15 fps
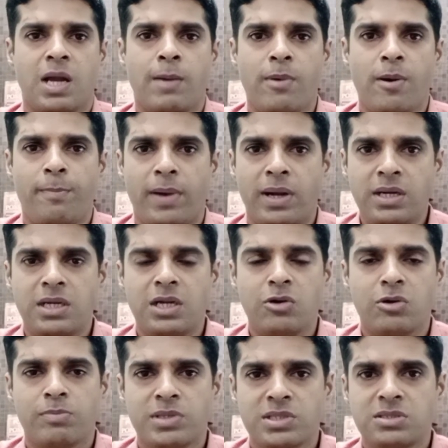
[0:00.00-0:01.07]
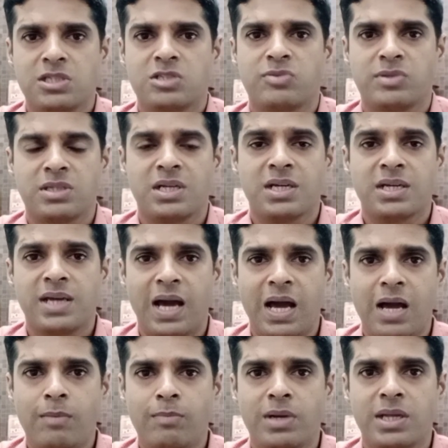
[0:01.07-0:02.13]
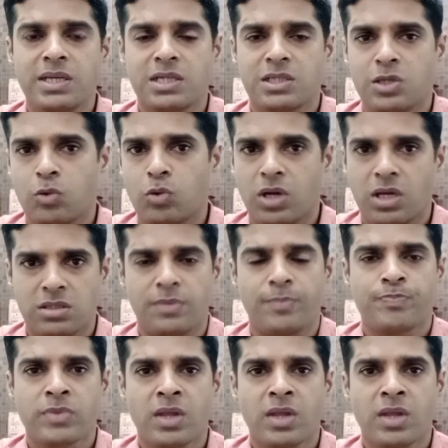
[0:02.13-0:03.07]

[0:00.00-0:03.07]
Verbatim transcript: நம்ம பண்ணுற ஒரு பிஸ்னஸ் வந்துட்டு கேம்பிளிங் இருக்கக்கூடாது